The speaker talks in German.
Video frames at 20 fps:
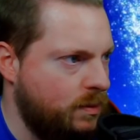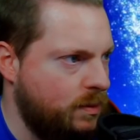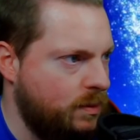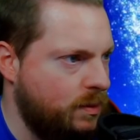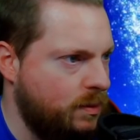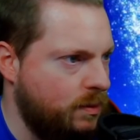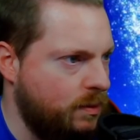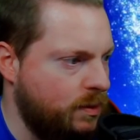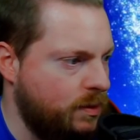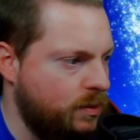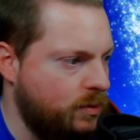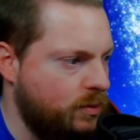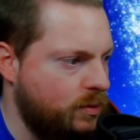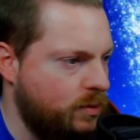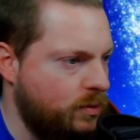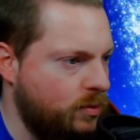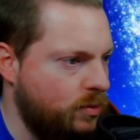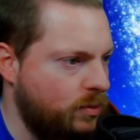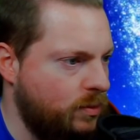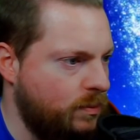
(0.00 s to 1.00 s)
Ja, das
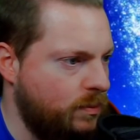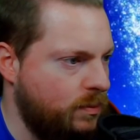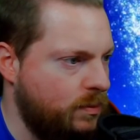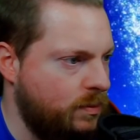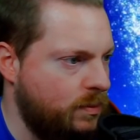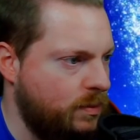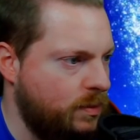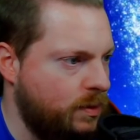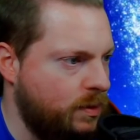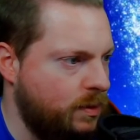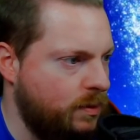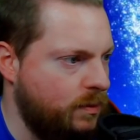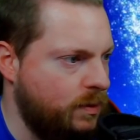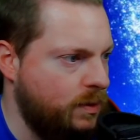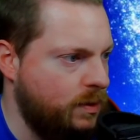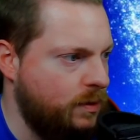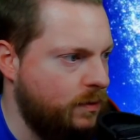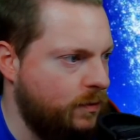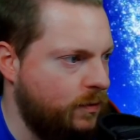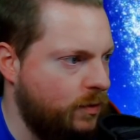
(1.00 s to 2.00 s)
Kostüm kriegen wir
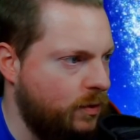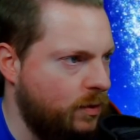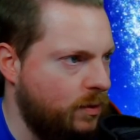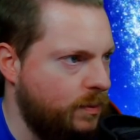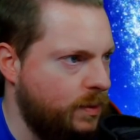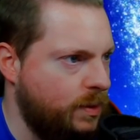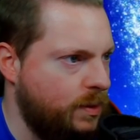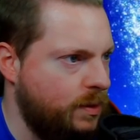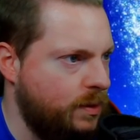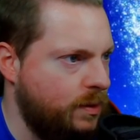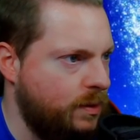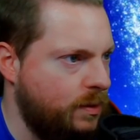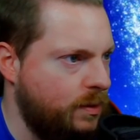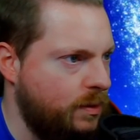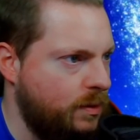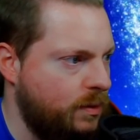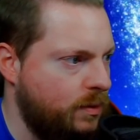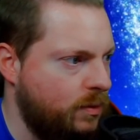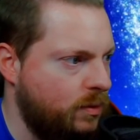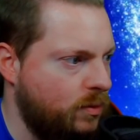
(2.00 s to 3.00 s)
nicht voll mit denen,
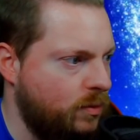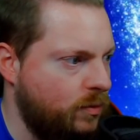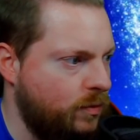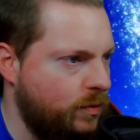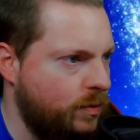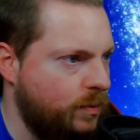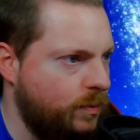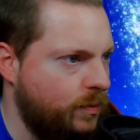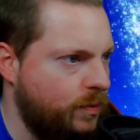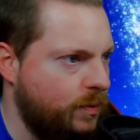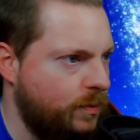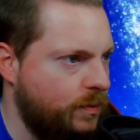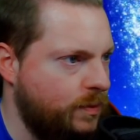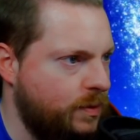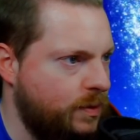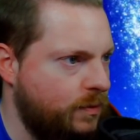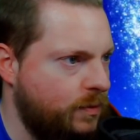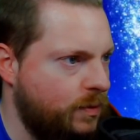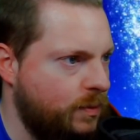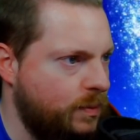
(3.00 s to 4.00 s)
ne? Oh,
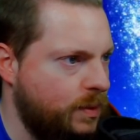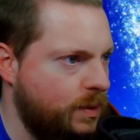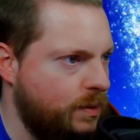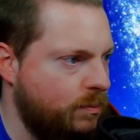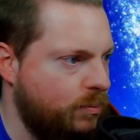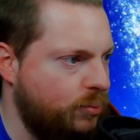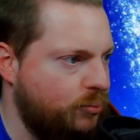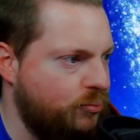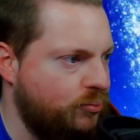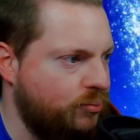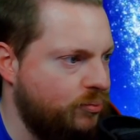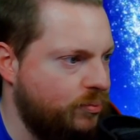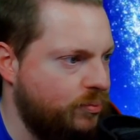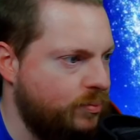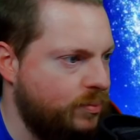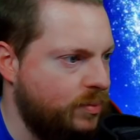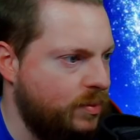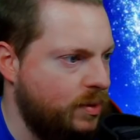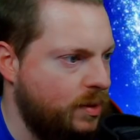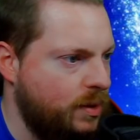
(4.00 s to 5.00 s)
55, 55.
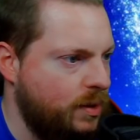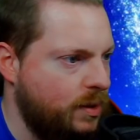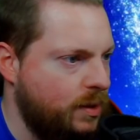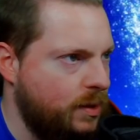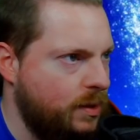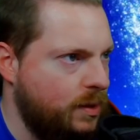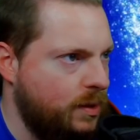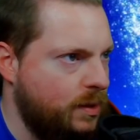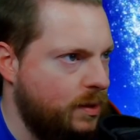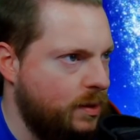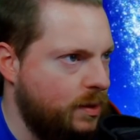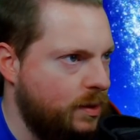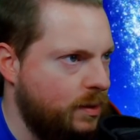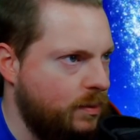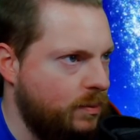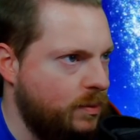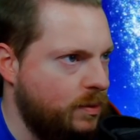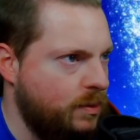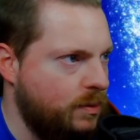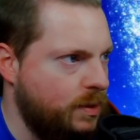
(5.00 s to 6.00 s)
Ja,
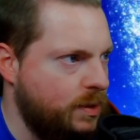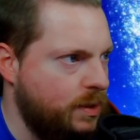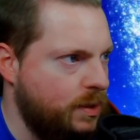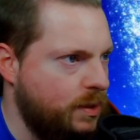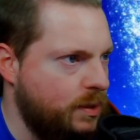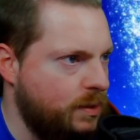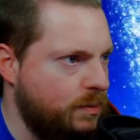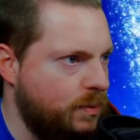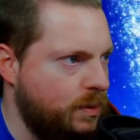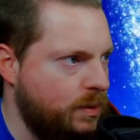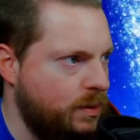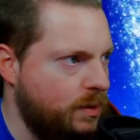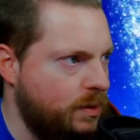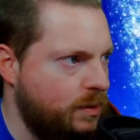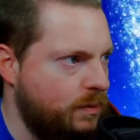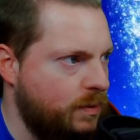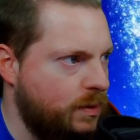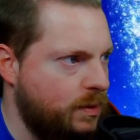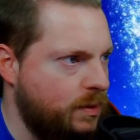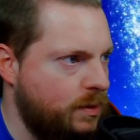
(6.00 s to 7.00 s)
dann müssen wir es anders machen.
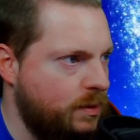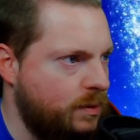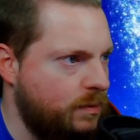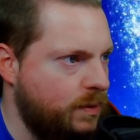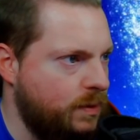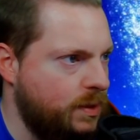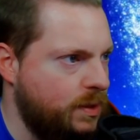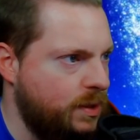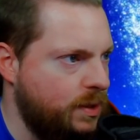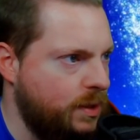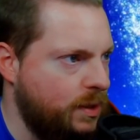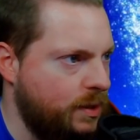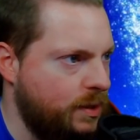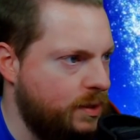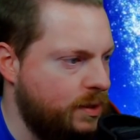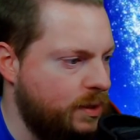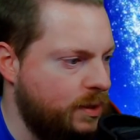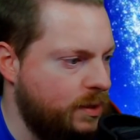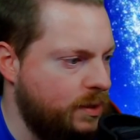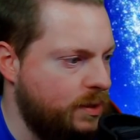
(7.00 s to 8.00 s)
Ich werde ich werd sie
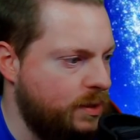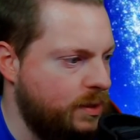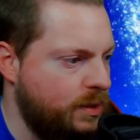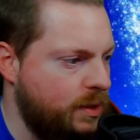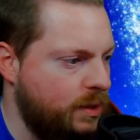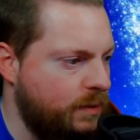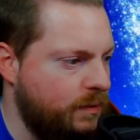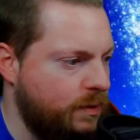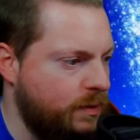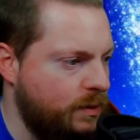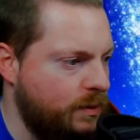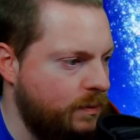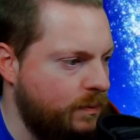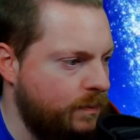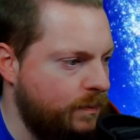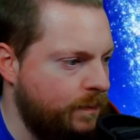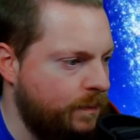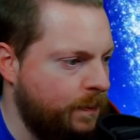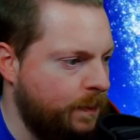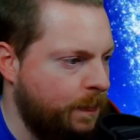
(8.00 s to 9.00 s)
als nächstes leveln.
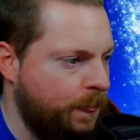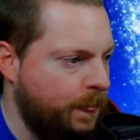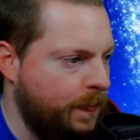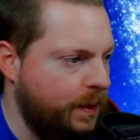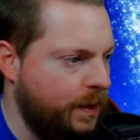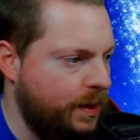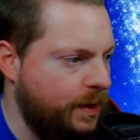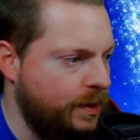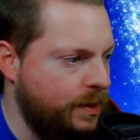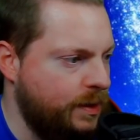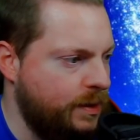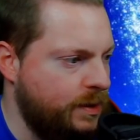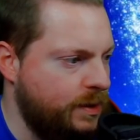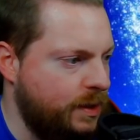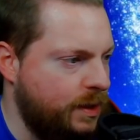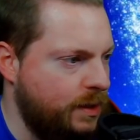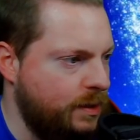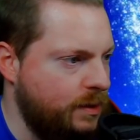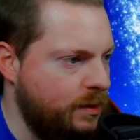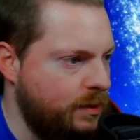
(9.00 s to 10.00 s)
Dann gehen jetzt
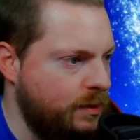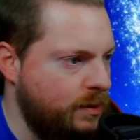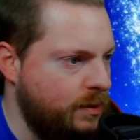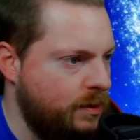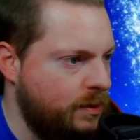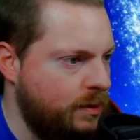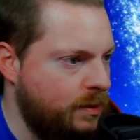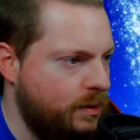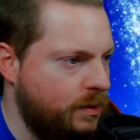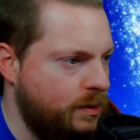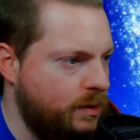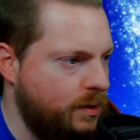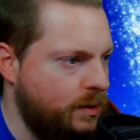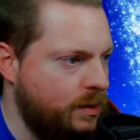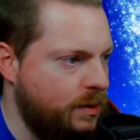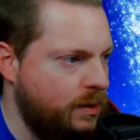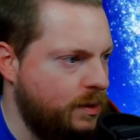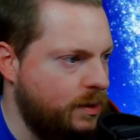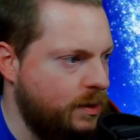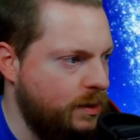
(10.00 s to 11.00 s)
alle, die
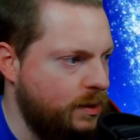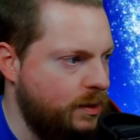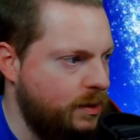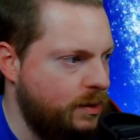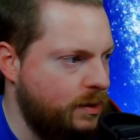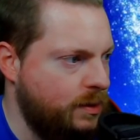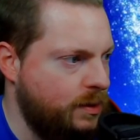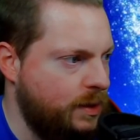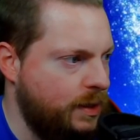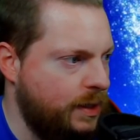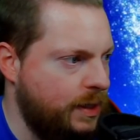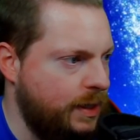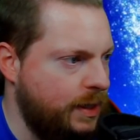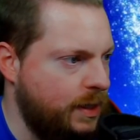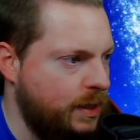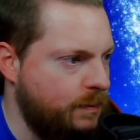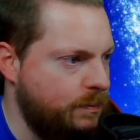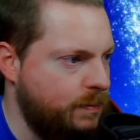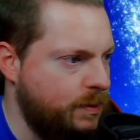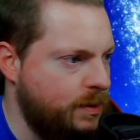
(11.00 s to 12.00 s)
nicht
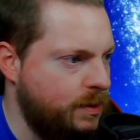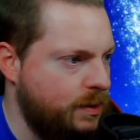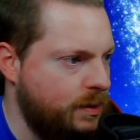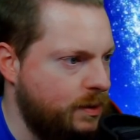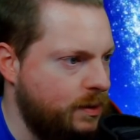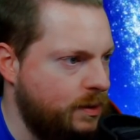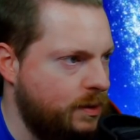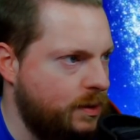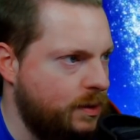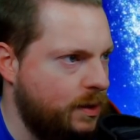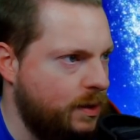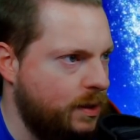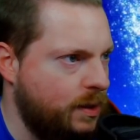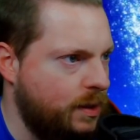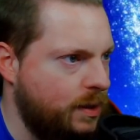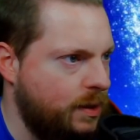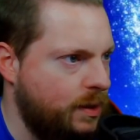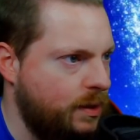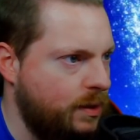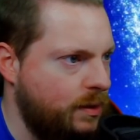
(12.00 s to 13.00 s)
gelb sind, da
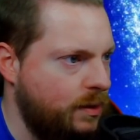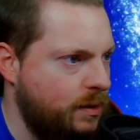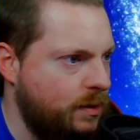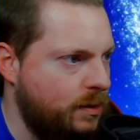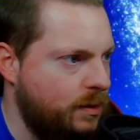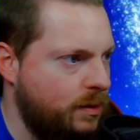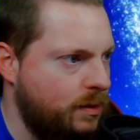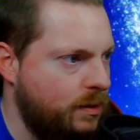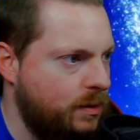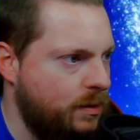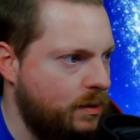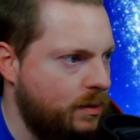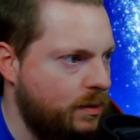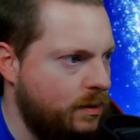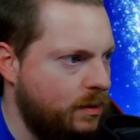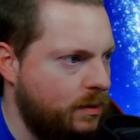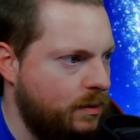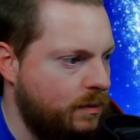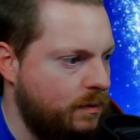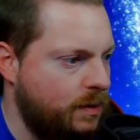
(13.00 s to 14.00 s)
rein.
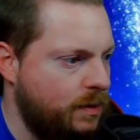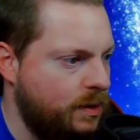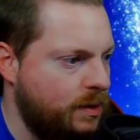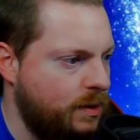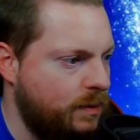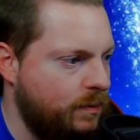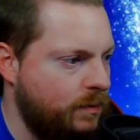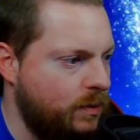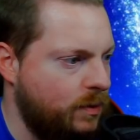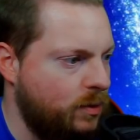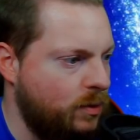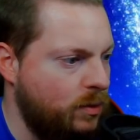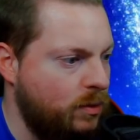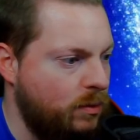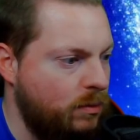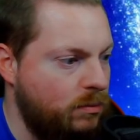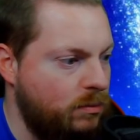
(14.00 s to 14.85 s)
Vielleicht haben wir Glück um.